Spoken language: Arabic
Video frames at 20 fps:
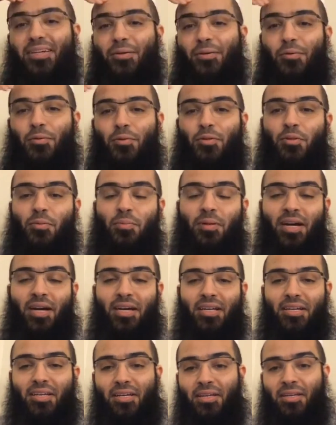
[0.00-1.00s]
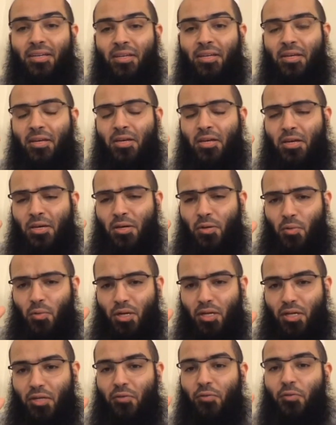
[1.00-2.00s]
يقول سبحانه
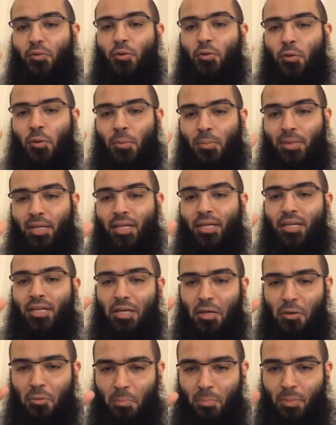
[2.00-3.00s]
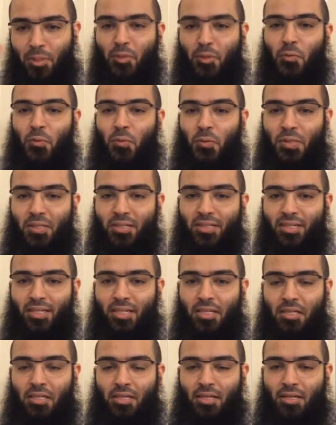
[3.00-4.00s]
وقفوهم إنهم مسؤولون
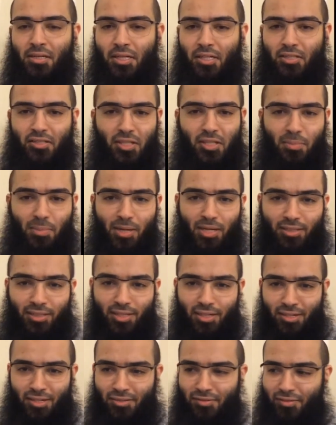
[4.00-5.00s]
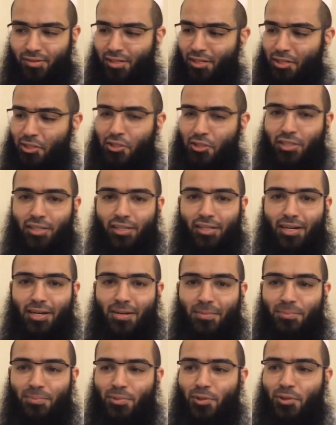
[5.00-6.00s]
نزل مقطع في
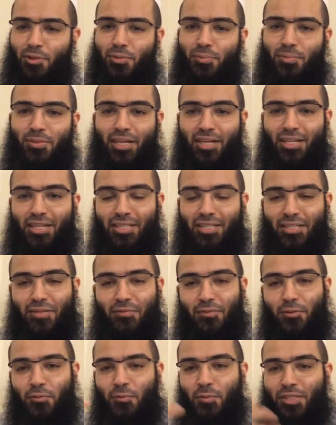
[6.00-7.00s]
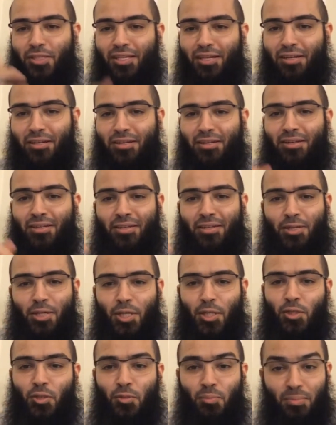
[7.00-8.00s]
الانستغرام اكتب تغريدة في تويتر
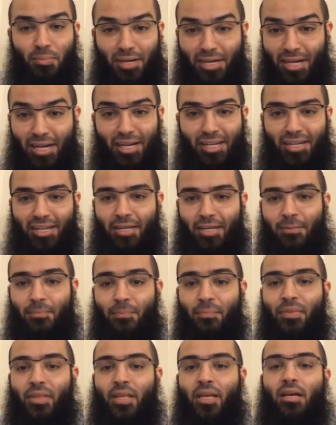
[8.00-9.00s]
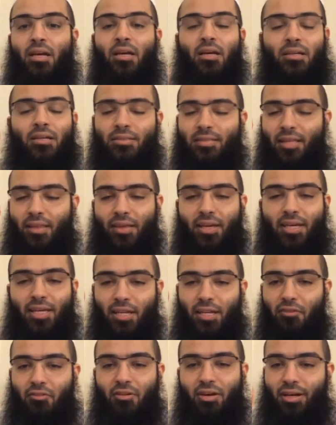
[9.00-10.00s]
اكتب مقالة
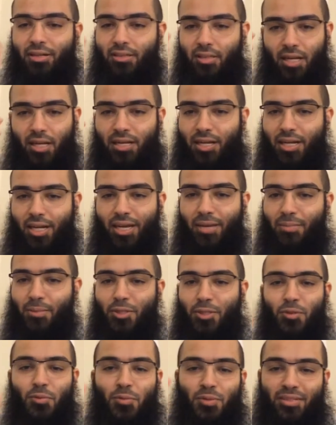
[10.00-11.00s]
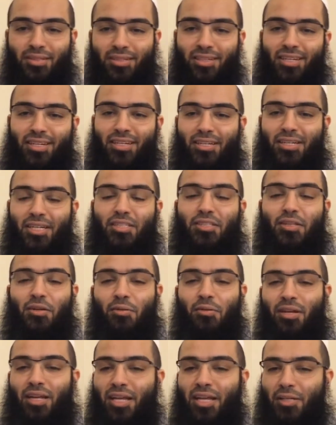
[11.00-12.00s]
تذكر فقط أنك مسؤول
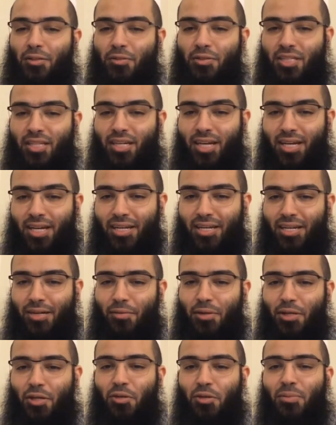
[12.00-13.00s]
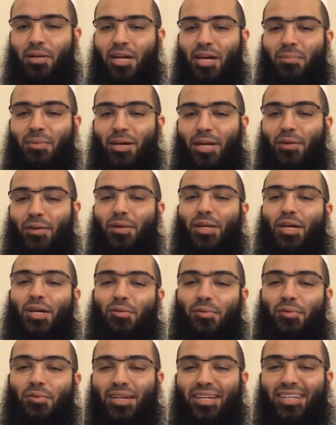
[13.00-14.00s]
نسأل الله أن يصلح لنا ولكم الأعمال
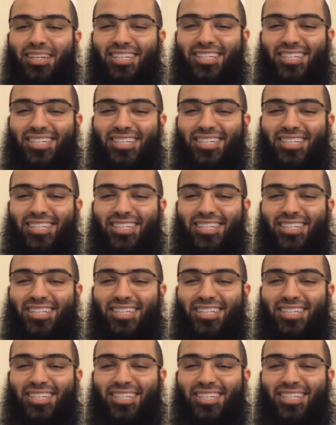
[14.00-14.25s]
والأقوال